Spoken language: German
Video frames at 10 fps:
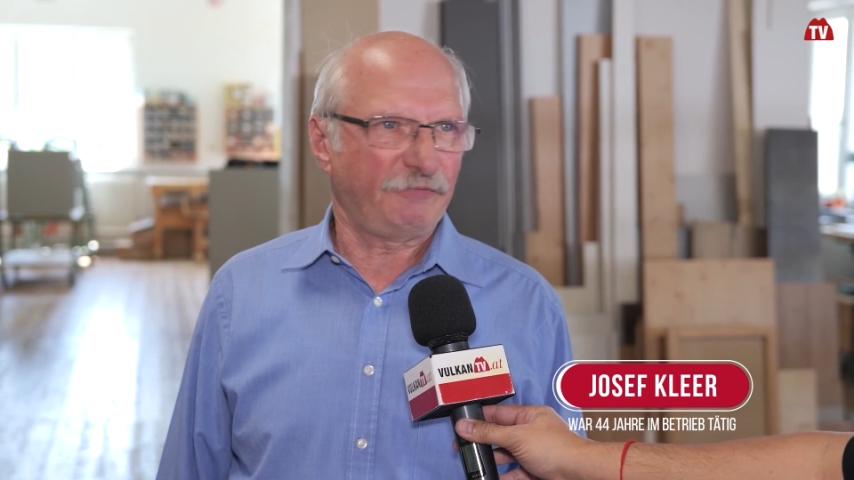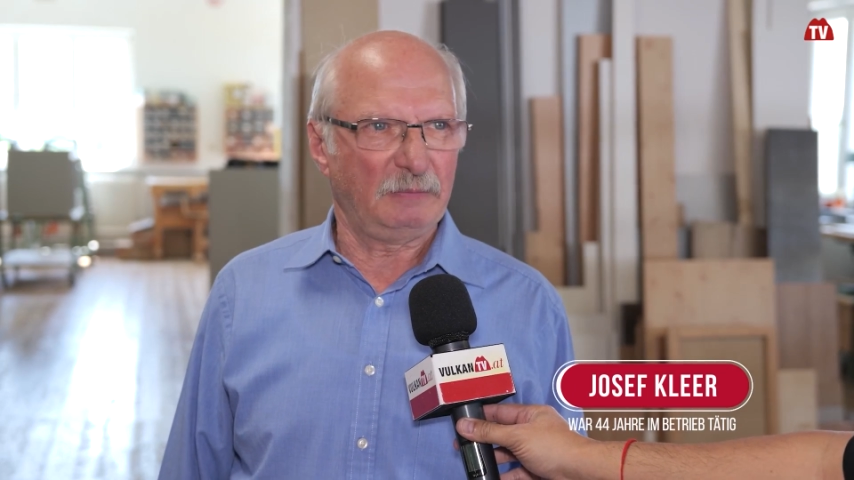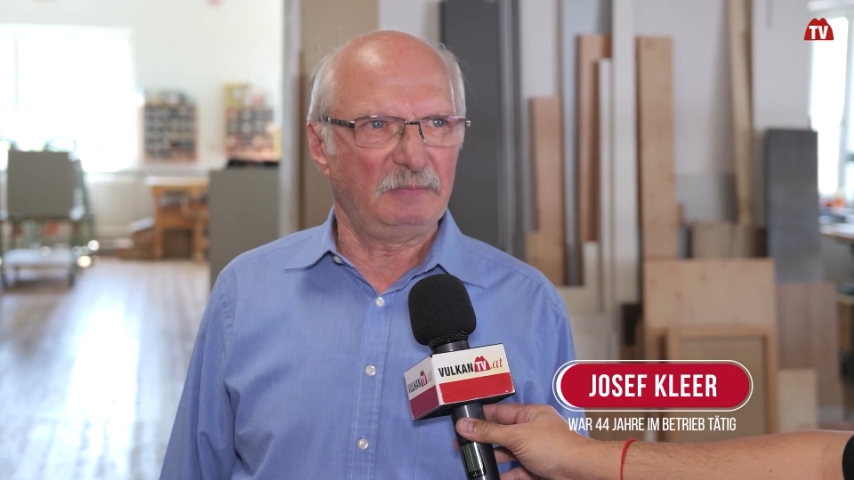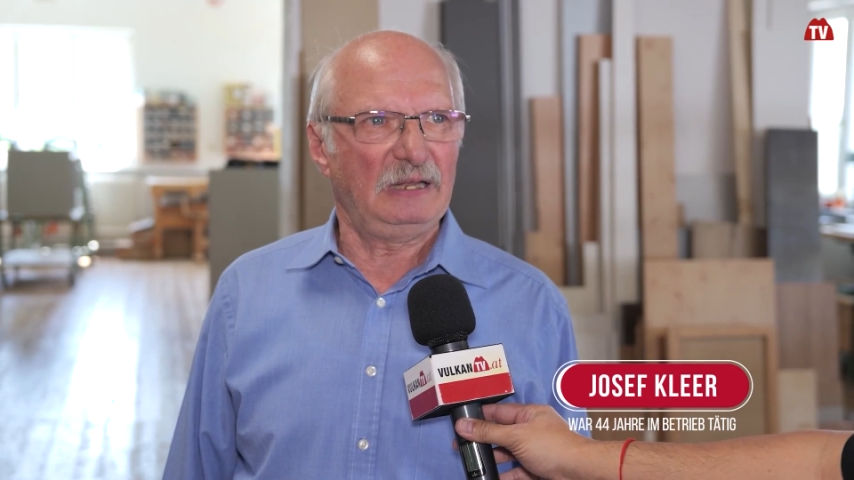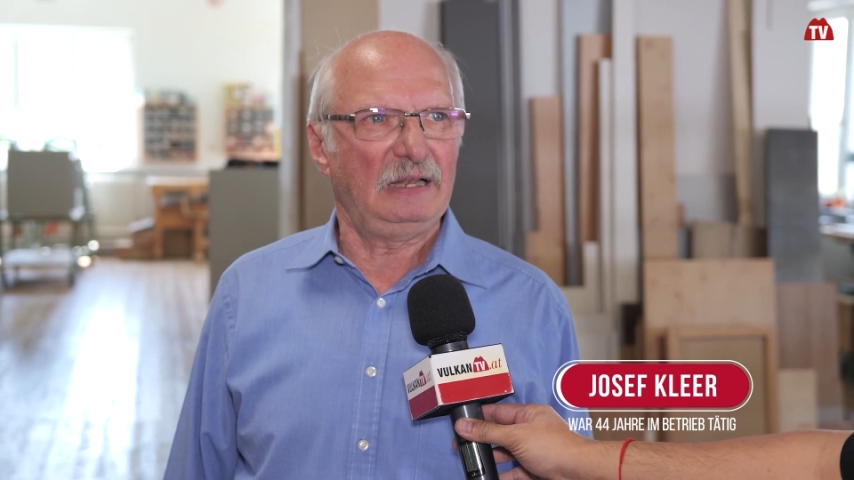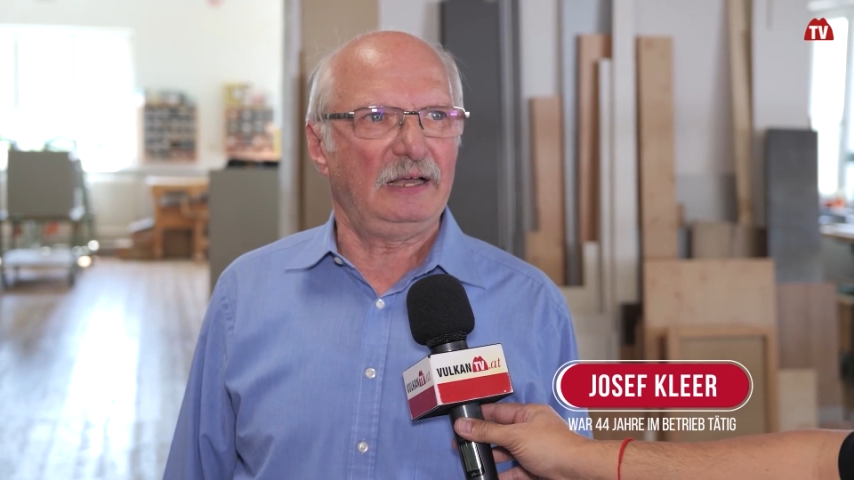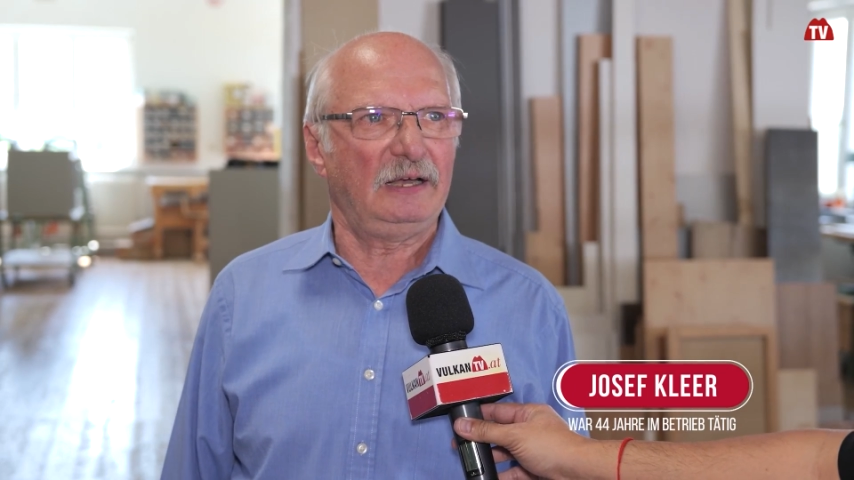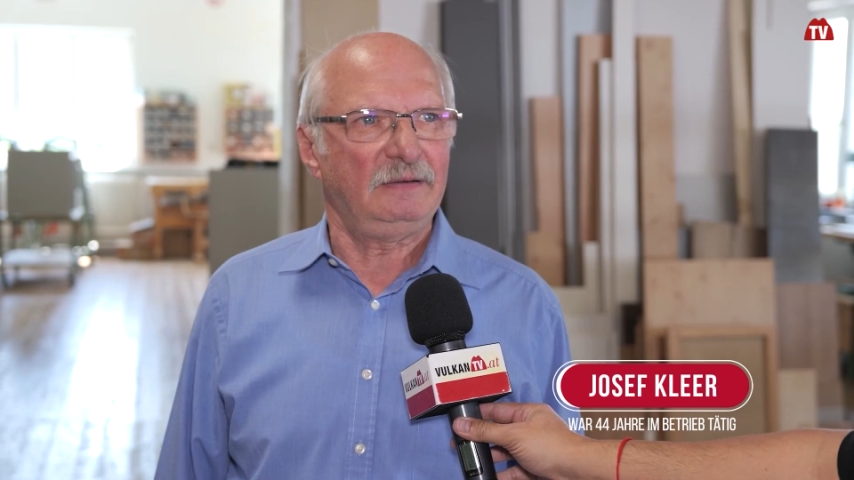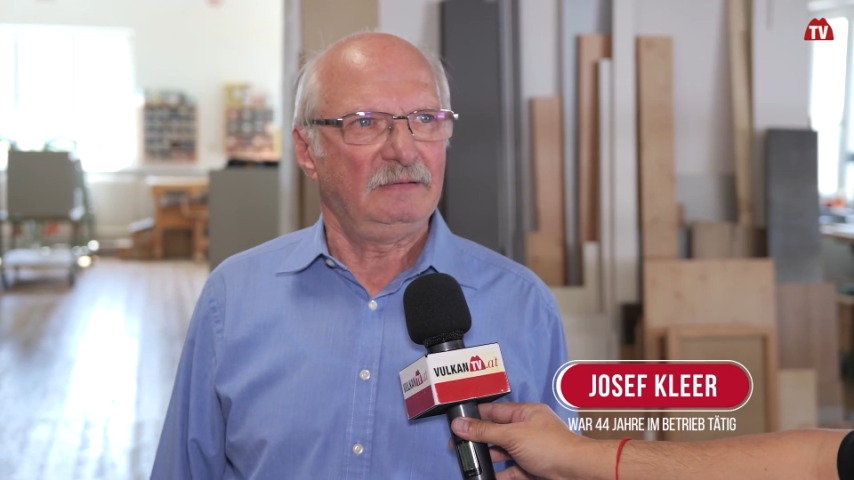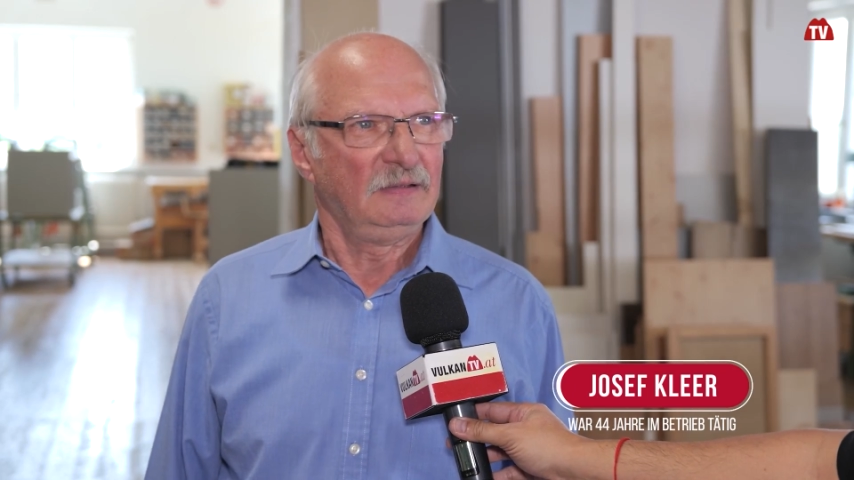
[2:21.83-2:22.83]

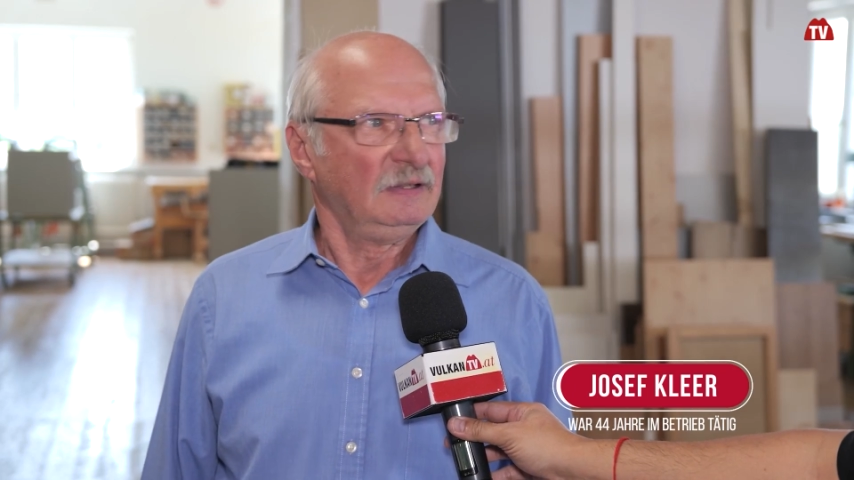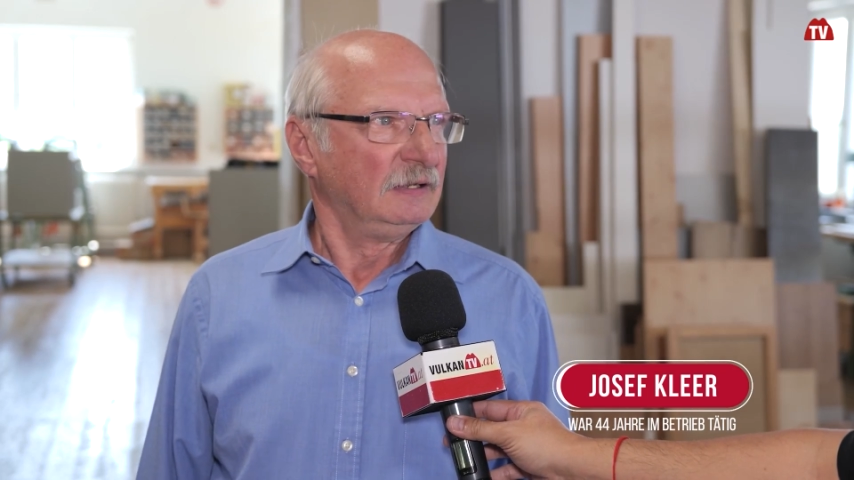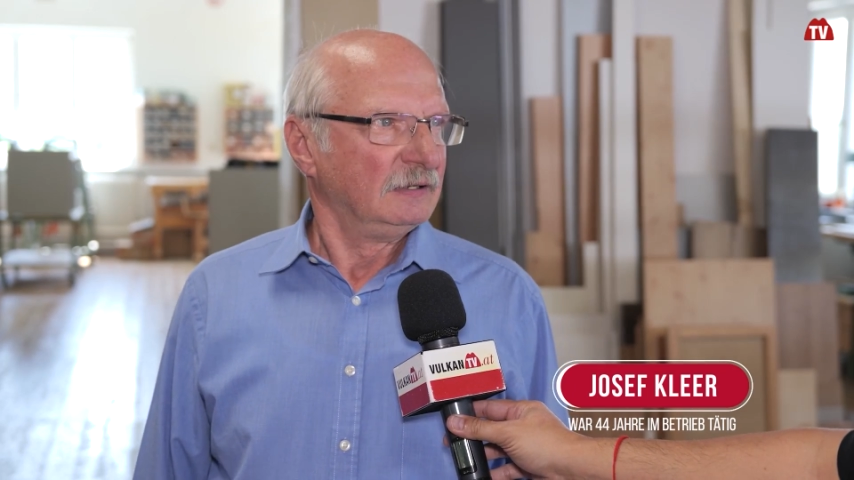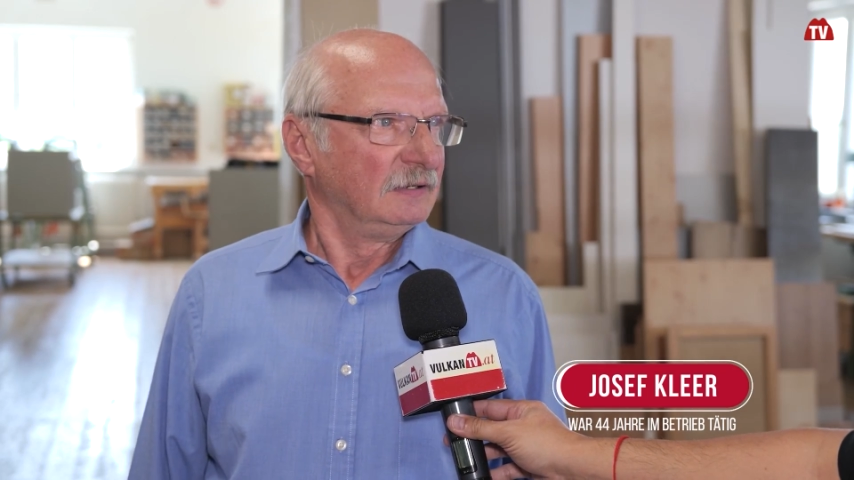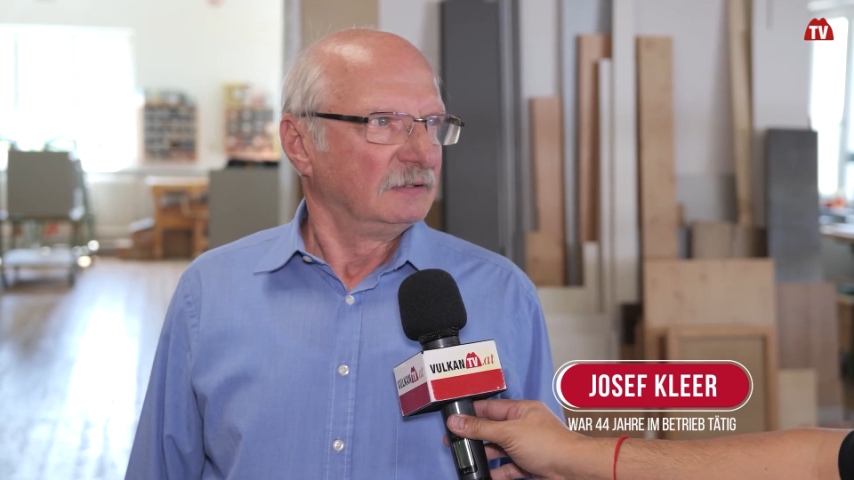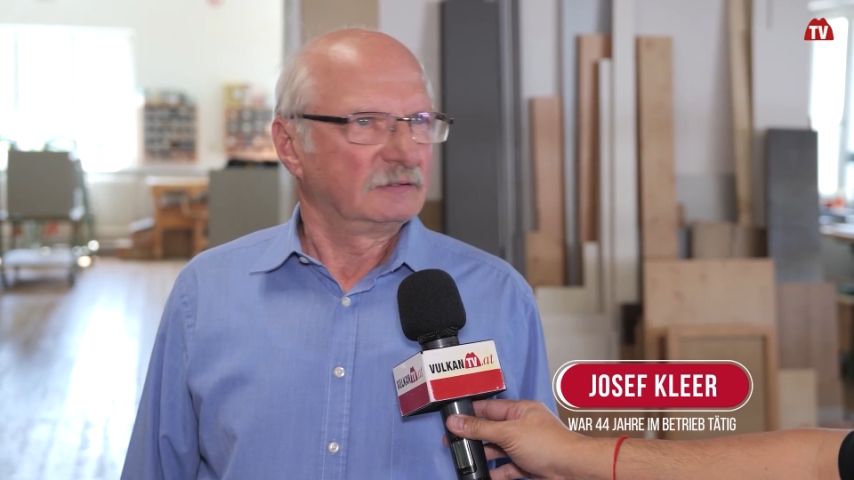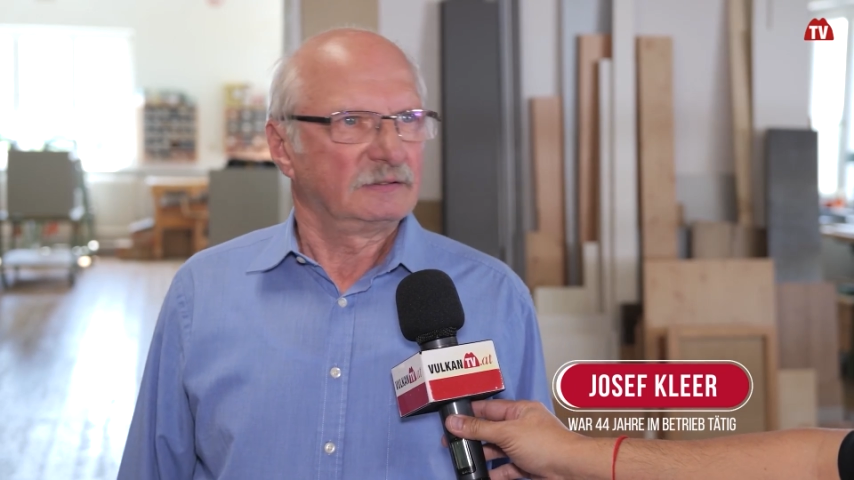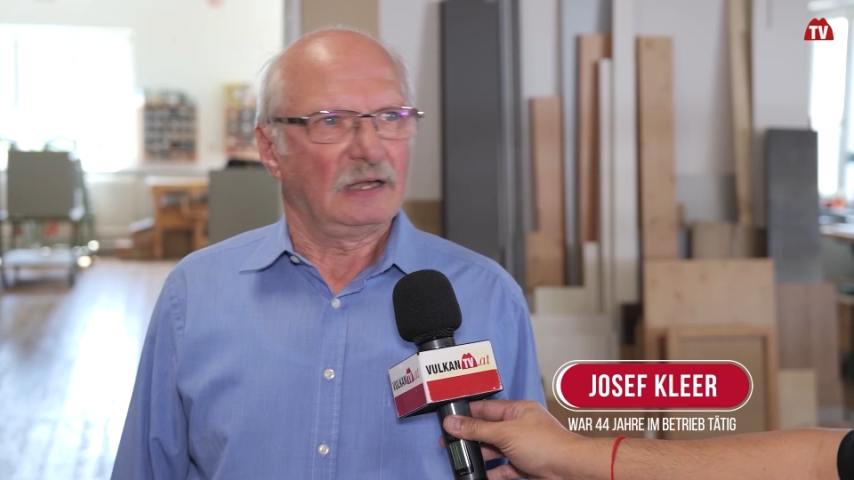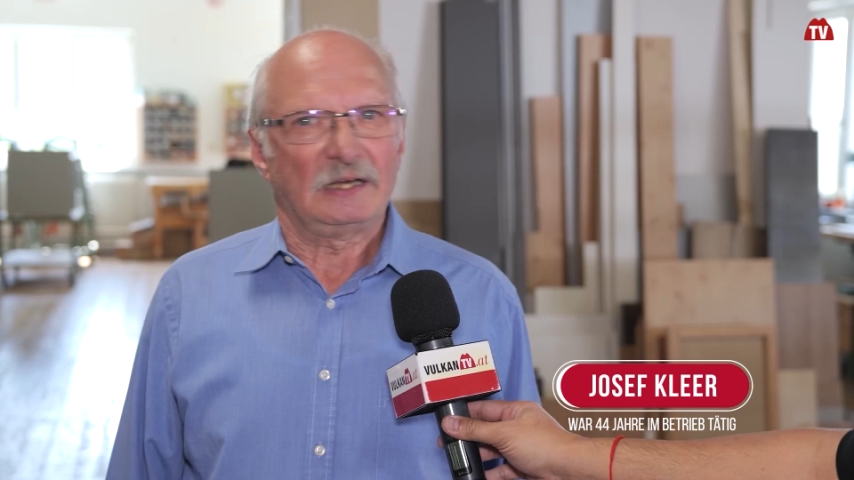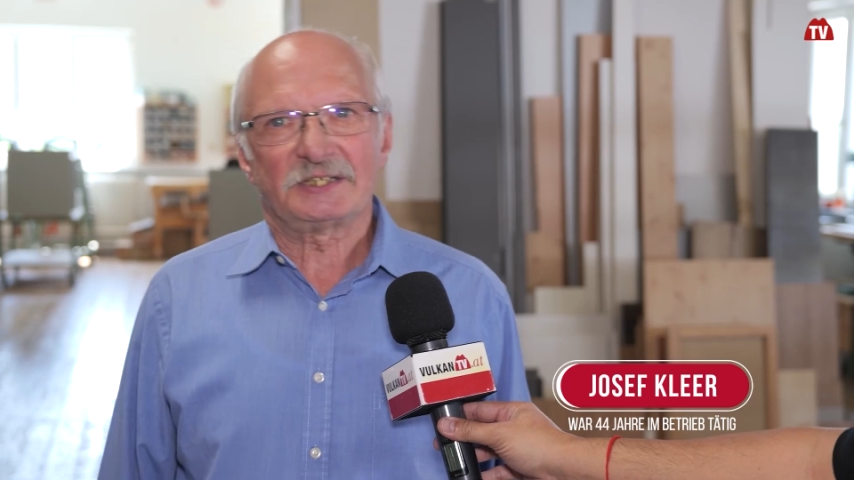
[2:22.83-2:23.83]
Familie.
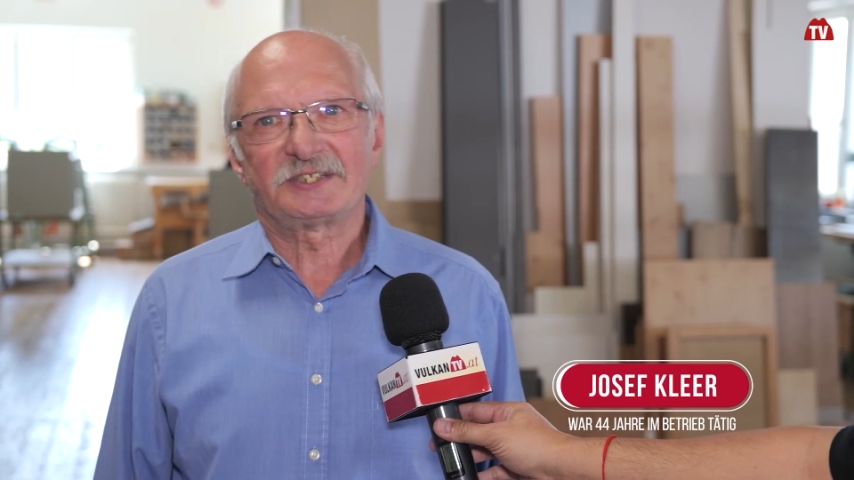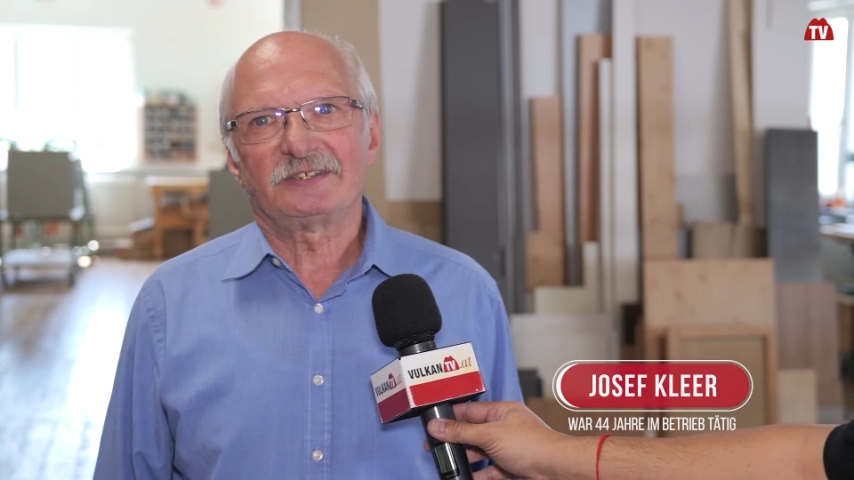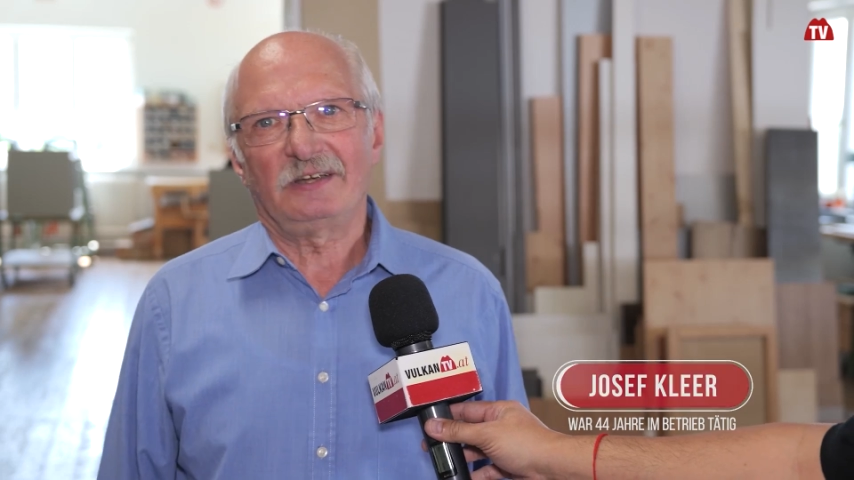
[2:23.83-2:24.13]
Das